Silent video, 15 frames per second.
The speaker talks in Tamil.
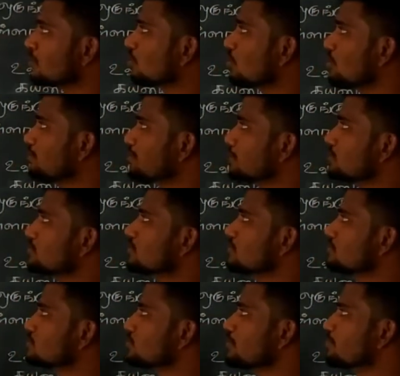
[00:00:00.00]

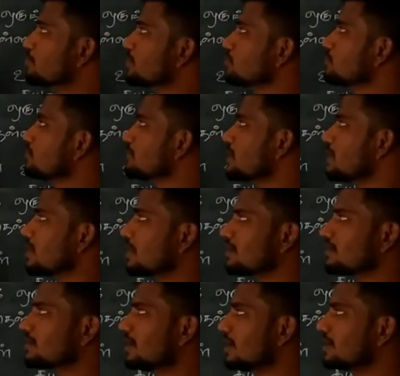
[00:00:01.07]
கொடுப்பதுவும் தூய்ப்பதுவும்
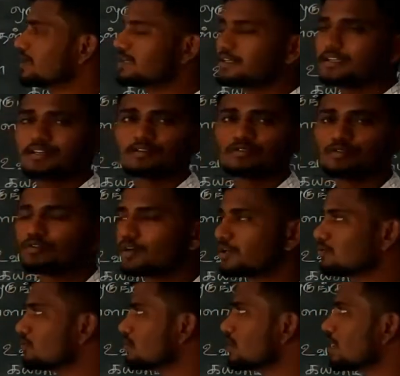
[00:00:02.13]
இருக்கு அடுக்கிய கோடி
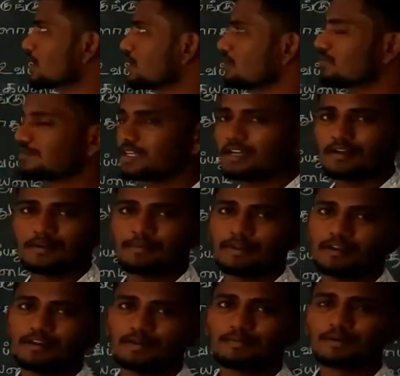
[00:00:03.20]
உண்டாயினும் இல்லை
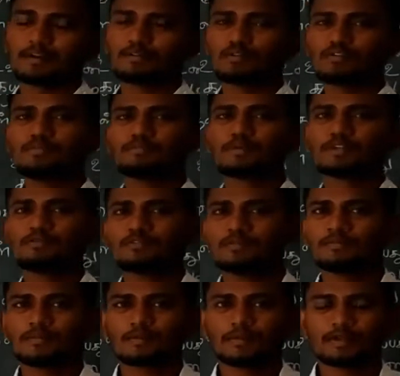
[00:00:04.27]
அப்படின்ட்டு அப்படின்னா
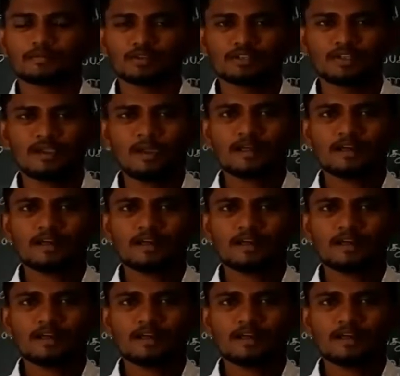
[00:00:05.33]
கொடுப்பதுவும் அப்படிங்கும்போது